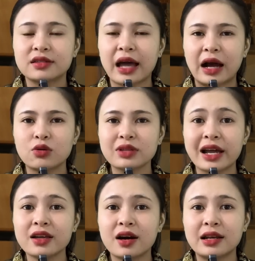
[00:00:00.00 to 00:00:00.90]
Chị Thảo
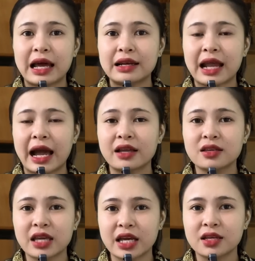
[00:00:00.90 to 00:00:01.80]
thấy hơi lạ lạ
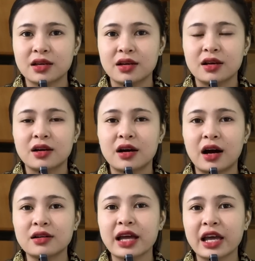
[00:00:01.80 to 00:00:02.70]
như vậy.
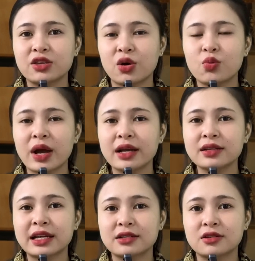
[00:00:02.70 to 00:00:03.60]
Ở ngay chỗ
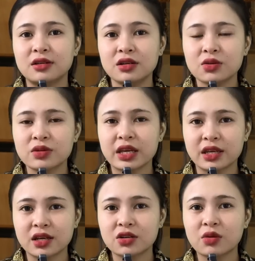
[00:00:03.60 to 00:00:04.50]
quán trà sữa của
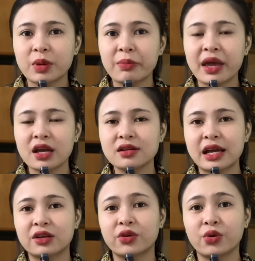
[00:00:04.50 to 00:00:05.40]
chị có mấy bé
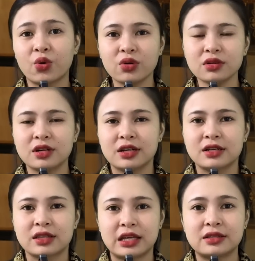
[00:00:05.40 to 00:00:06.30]
đang ngồi uống,
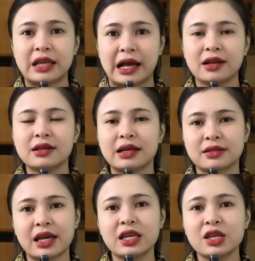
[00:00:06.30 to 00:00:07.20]
thì sẵn
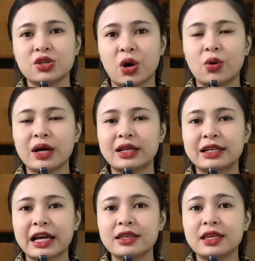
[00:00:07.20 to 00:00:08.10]
là thấy cái chỗ
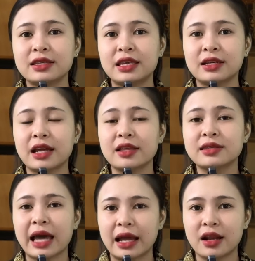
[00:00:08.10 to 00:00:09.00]
anh cá viên chiên này
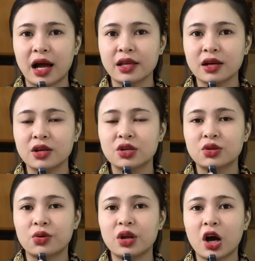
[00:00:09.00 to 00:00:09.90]
anh chạy lại,
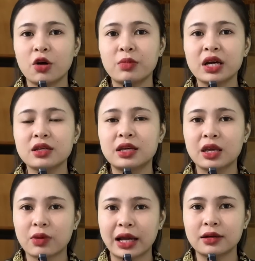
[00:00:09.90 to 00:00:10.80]
tụi nó mới
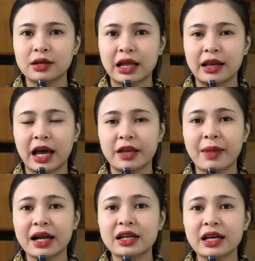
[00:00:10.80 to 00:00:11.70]
kêu ảnh là lại
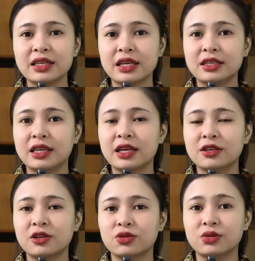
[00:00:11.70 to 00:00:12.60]
bán cá viên
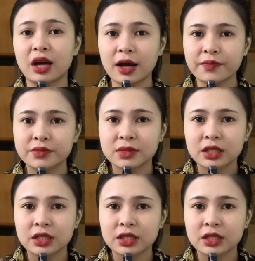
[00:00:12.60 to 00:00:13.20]
chiên cho tụi nó.